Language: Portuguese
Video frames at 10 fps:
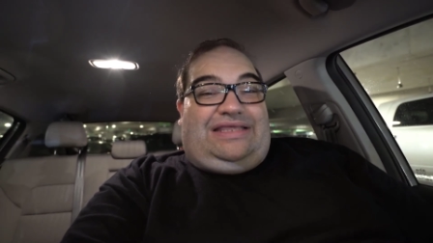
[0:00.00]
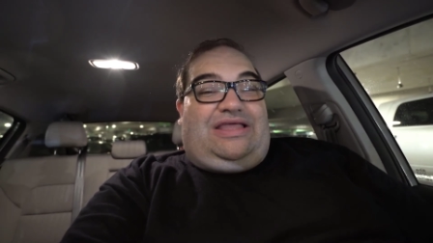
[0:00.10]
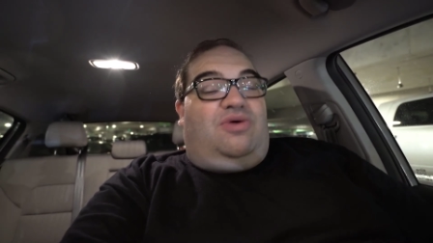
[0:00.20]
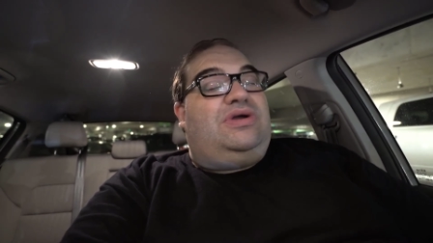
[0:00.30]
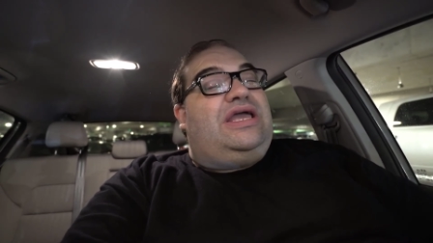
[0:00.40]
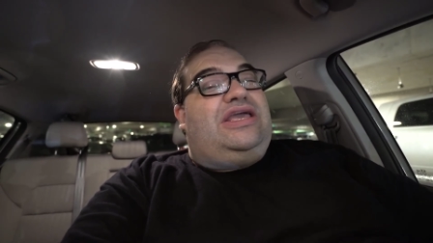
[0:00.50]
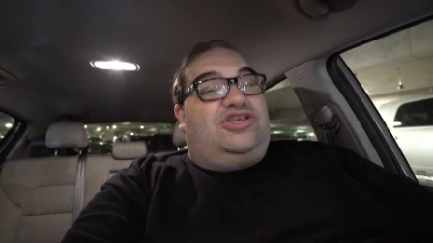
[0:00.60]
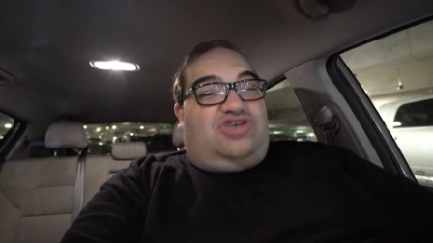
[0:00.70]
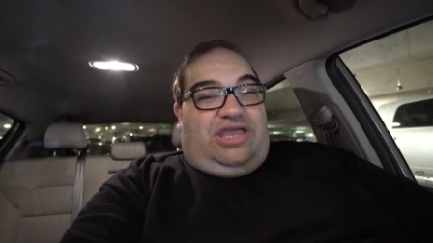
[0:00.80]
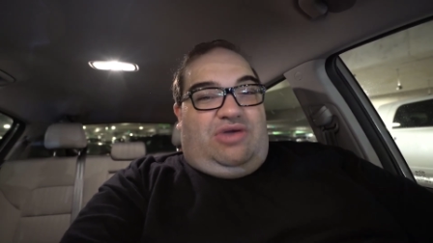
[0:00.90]
Então,
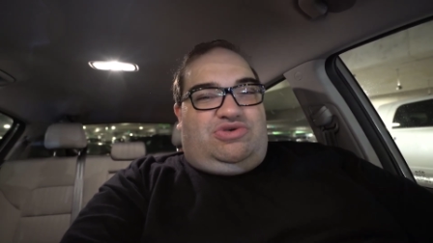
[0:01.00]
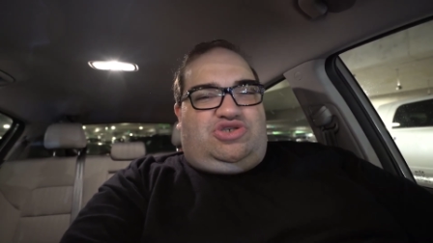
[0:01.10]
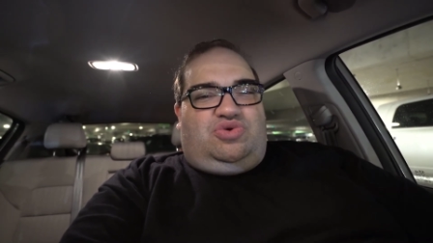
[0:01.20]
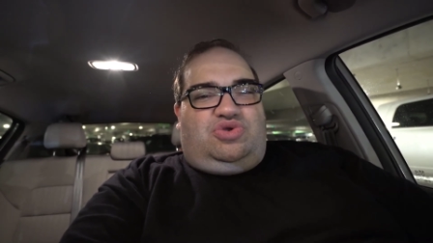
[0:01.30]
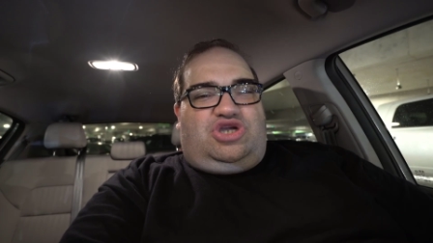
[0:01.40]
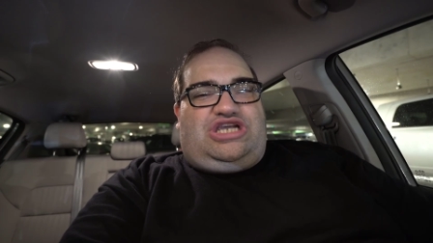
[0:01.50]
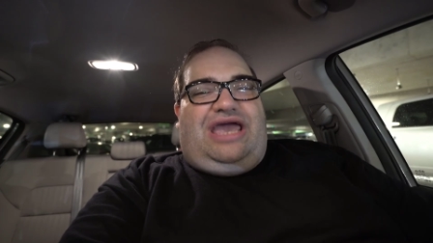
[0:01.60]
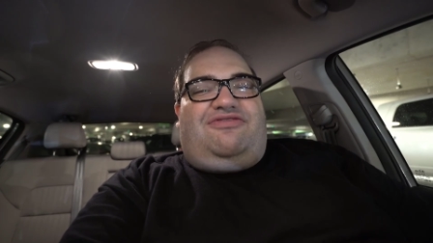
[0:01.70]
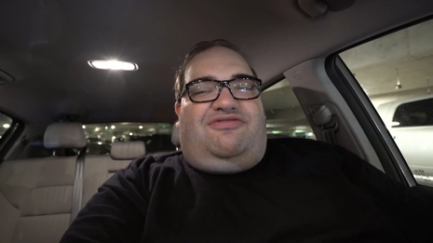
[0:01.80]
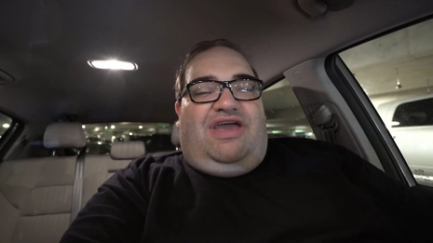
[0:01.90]
isso aí é um estudo que
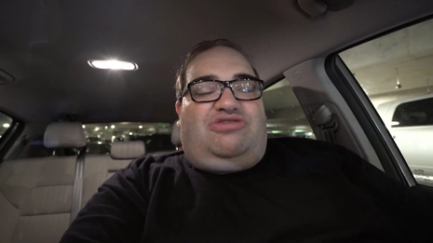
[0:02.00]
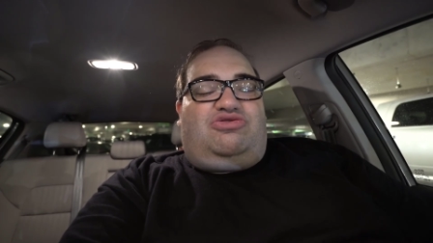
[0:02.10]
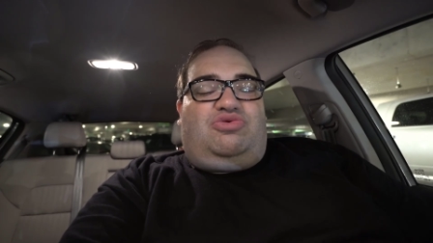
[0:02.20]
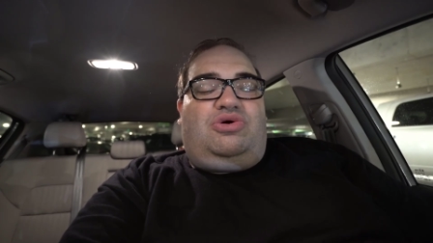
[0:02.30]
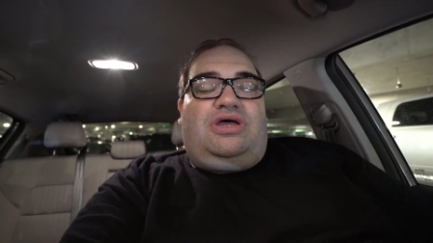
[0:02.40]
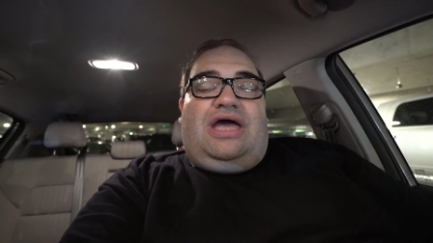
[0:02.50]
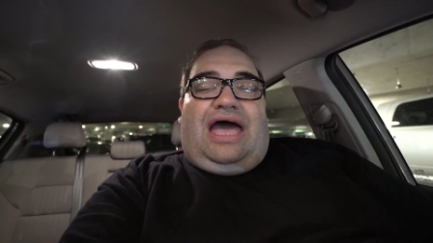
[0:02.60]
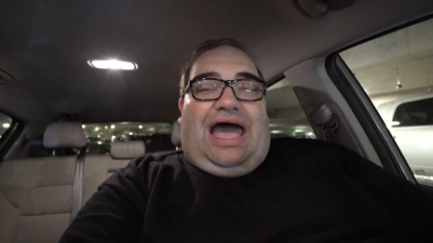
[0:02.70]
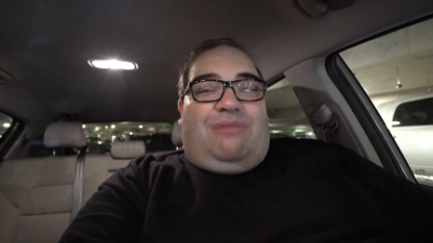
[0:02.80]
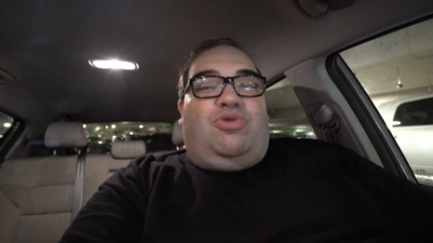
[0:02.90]
já é feito
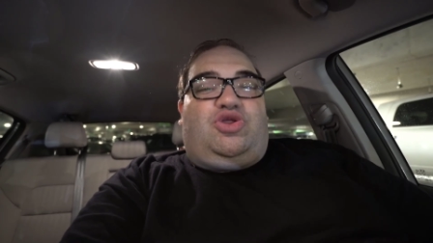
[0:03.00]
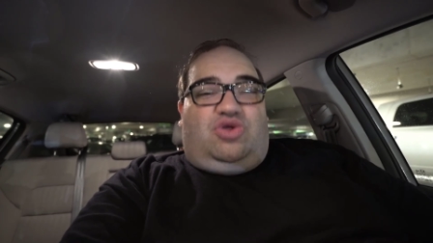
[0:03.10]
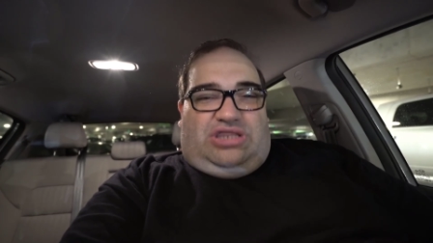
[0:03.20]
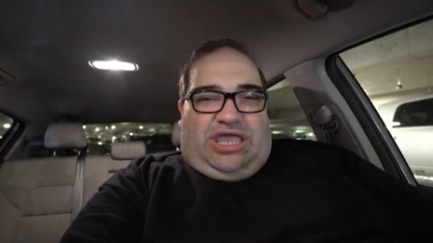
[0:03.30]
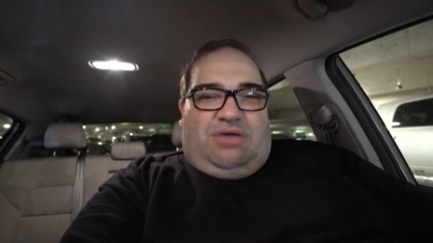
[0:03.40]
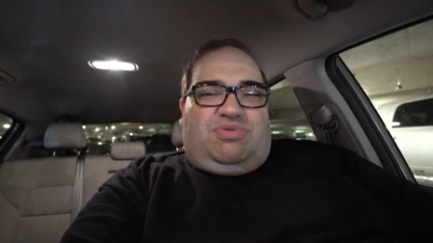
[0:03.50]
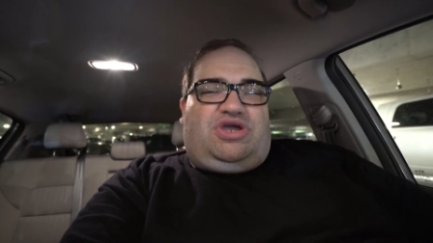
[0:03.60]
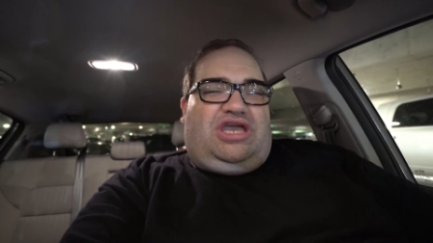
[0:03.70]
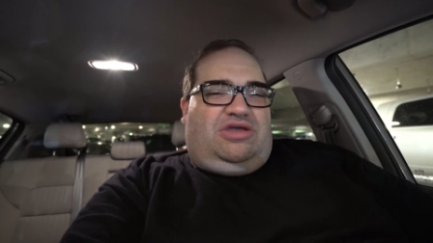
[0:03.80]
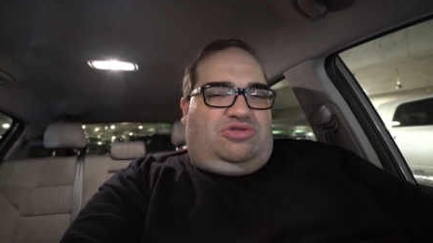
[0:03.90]
há muito tempo,
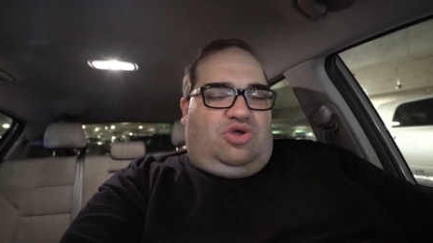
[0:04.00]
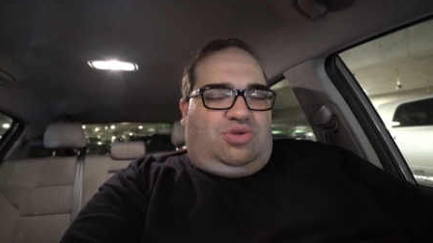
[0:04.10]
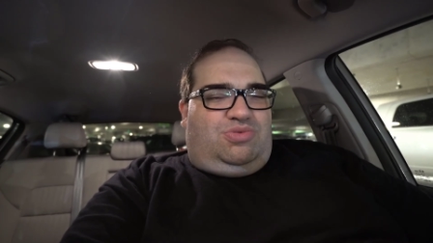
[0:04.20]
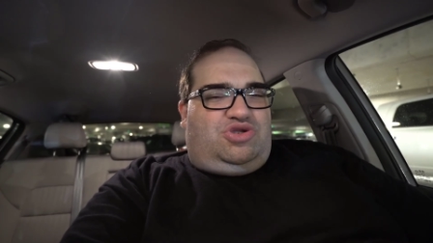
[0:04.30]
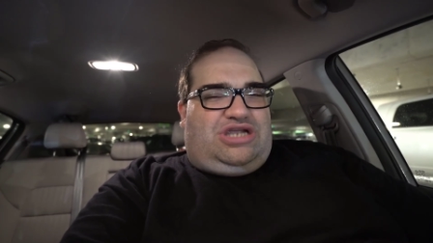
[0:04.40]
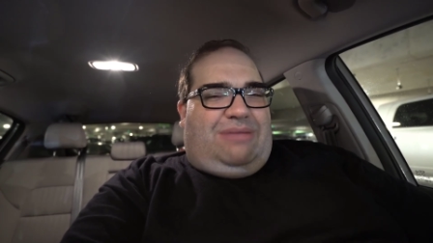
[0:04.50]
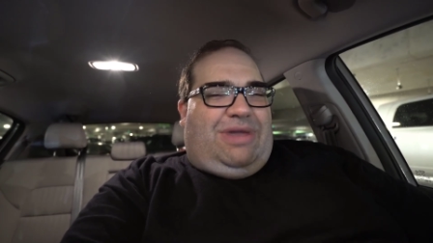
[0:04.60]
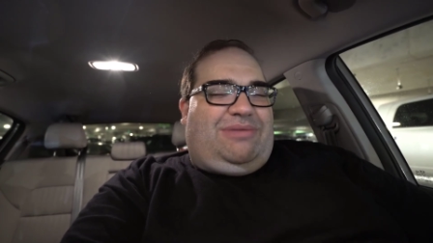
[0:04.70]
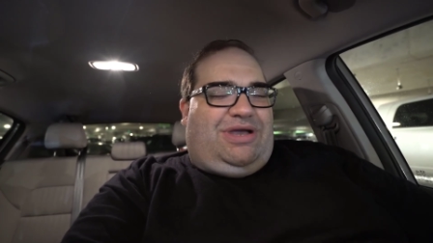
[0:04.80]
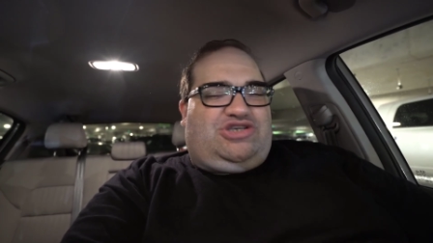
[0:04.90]
que todo mundo já
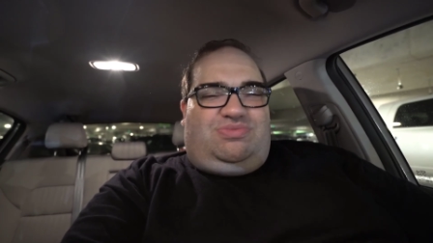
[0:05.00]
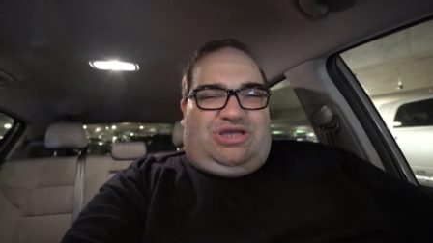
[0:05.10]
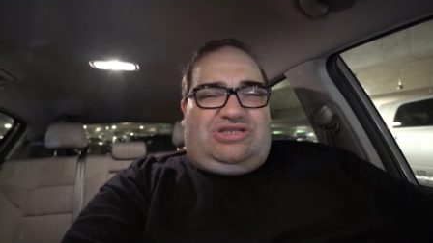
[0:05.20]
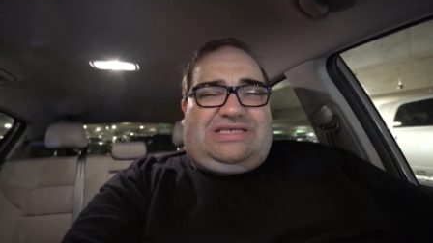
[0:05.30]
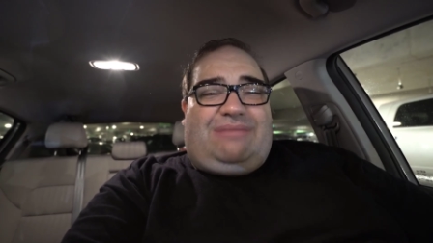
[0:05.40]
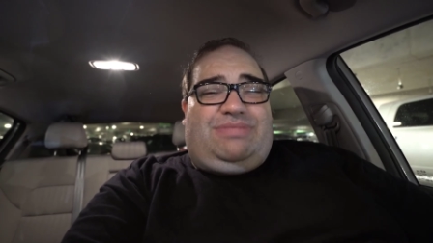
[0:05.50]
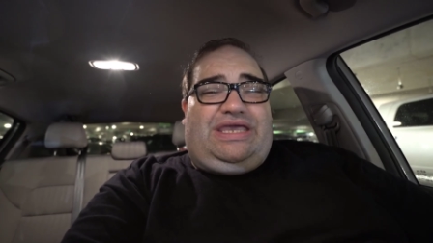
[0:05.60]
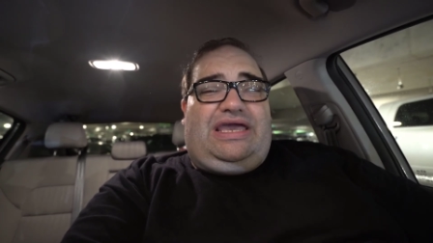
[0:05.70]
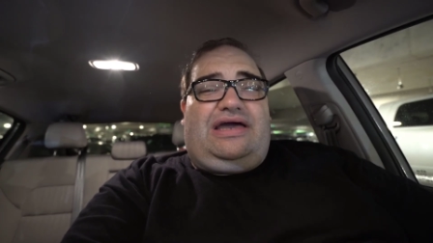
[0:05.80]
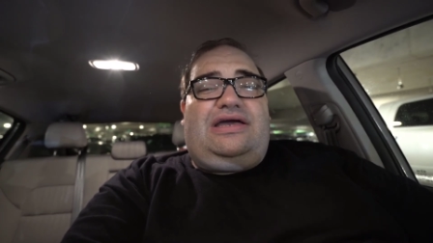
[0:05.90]
mais ou menos
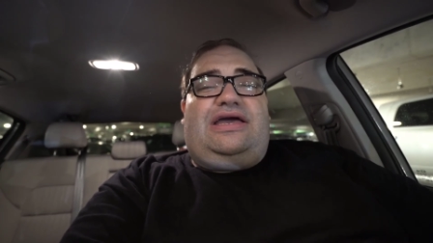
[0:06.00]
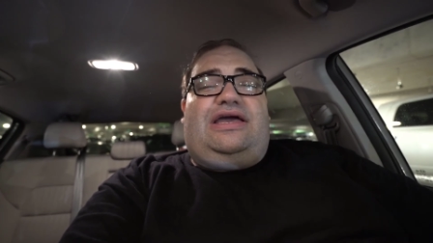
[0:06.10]
sabia